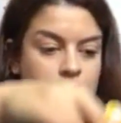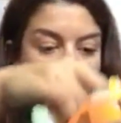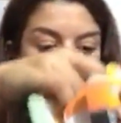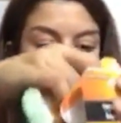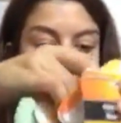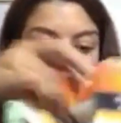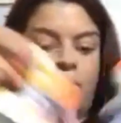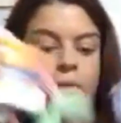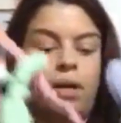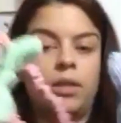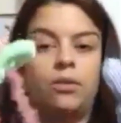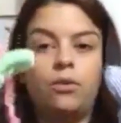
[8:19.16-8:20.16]
estas
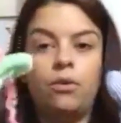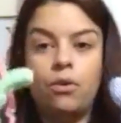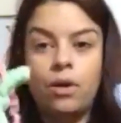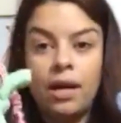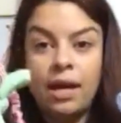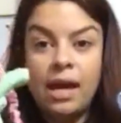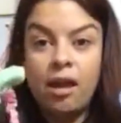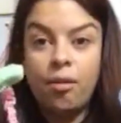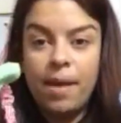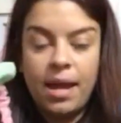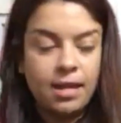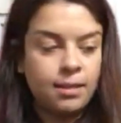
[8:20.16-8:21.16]
cuatro
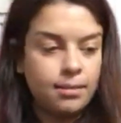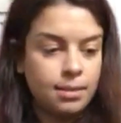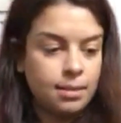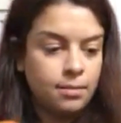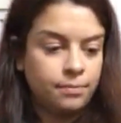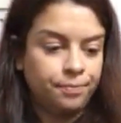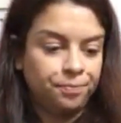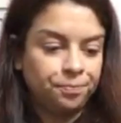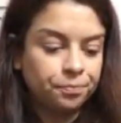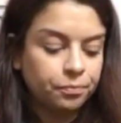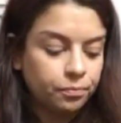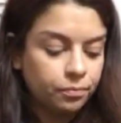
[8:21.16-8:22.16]
hairbands
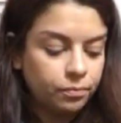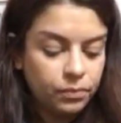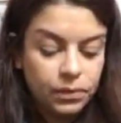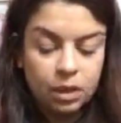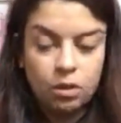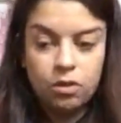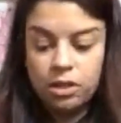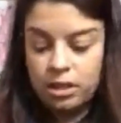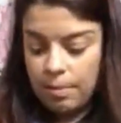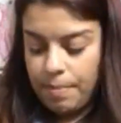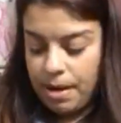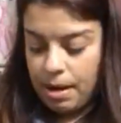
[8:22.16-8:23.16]

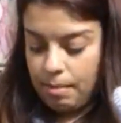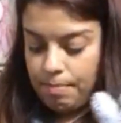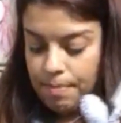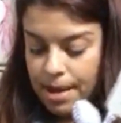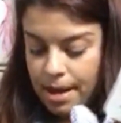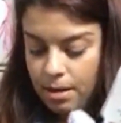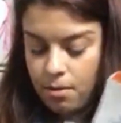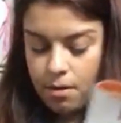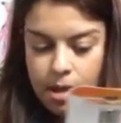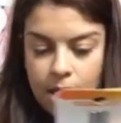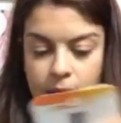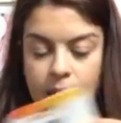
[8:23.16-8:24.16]
cositas para el pelo
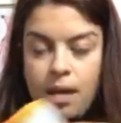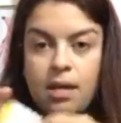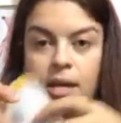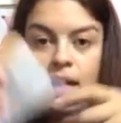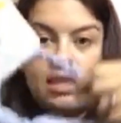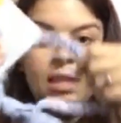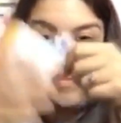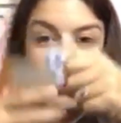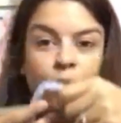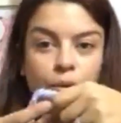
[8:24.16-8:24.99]
y estas me